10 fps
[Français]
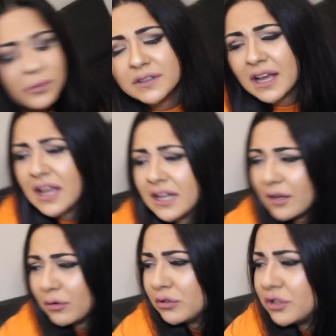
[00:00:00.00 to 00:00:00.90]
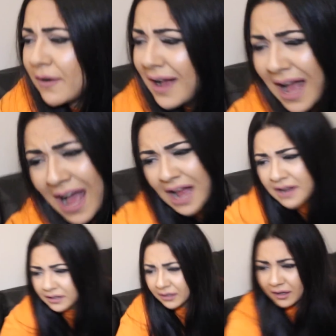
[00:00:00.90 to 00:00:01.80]
putain, il est où,
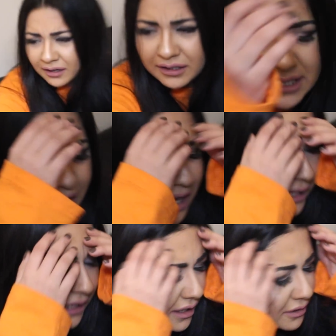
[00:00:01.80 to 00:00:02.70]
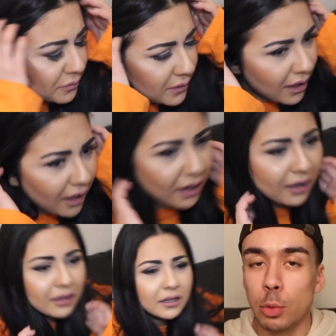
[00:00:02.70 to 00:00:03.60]
Johan Il sert à rien,
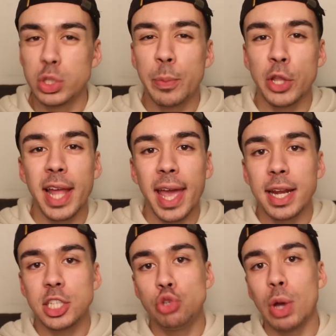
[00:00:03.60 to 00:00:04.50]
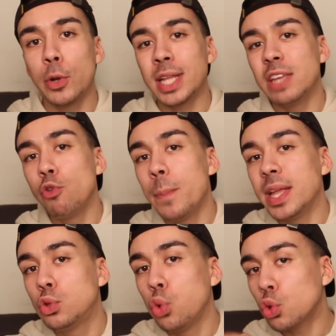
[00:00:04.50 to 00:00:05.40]
celui-là. Mais aussi, pendant les règles, j'ai dû apprendre à
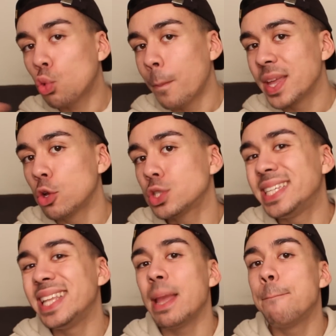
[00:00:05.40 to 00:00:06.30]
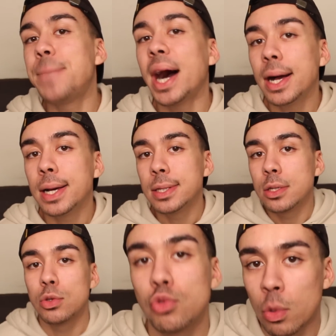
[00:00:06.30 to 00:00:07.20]
développer d'autres compétences qui n'étaient pas
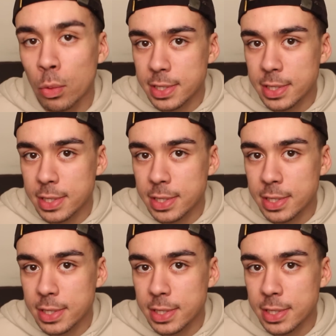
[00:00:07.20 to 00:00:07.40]
sur mon